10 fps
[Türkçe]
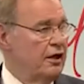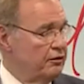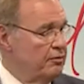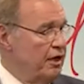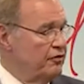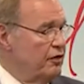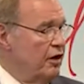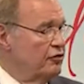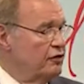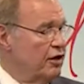Yetmez,
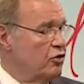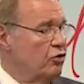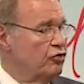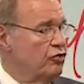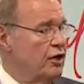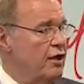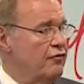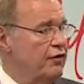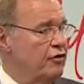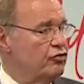hazıra kondu,
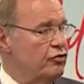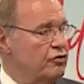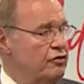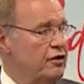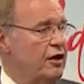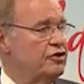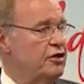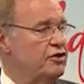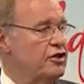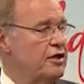enflasyonu hızla
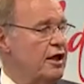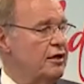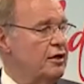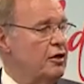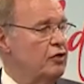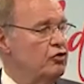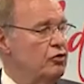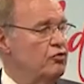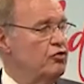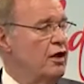aşağı çeken,
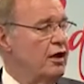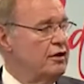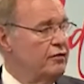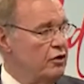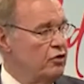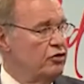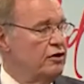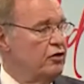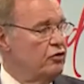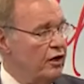tüm dünyada ve
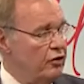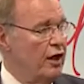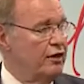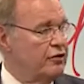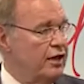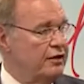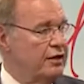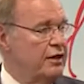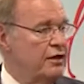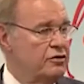ülkede güven
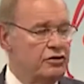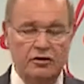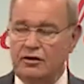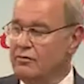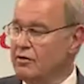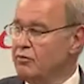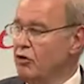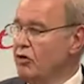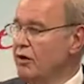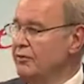uyandıran ciddi bir
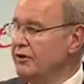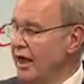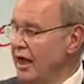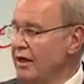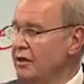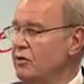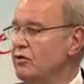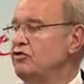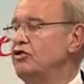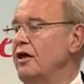programı da
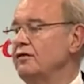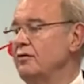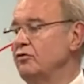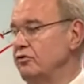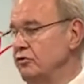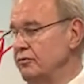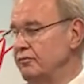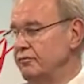kucağında buldu.